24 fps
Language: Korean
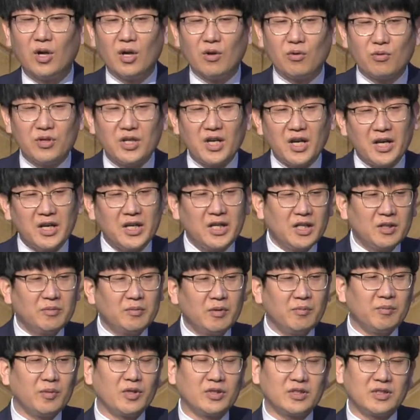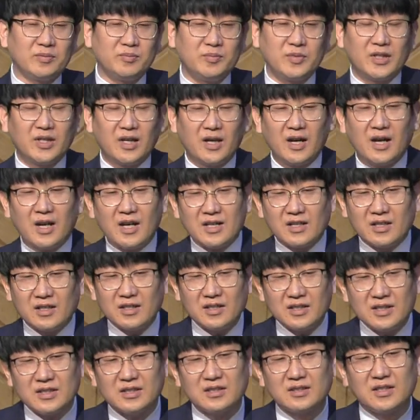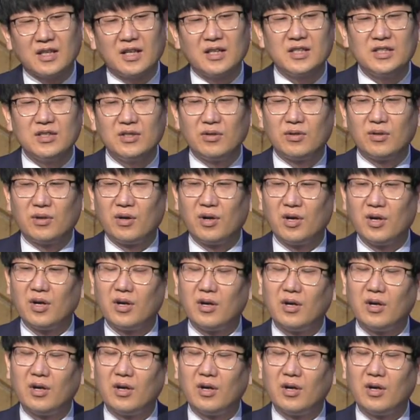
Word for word: 우리의 이름은 무엇입니까? 크리스찬이요.